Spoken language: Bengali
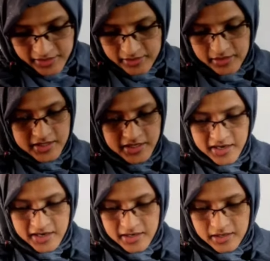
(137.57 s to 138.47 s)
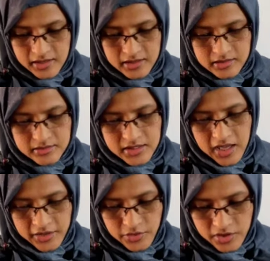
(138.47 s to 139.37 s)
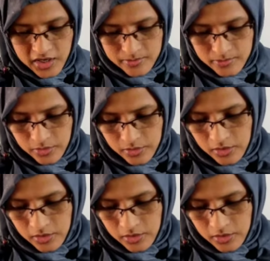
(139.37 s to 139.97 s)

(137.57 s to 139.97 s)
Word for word: চীনের স্থানীয় নাম হলো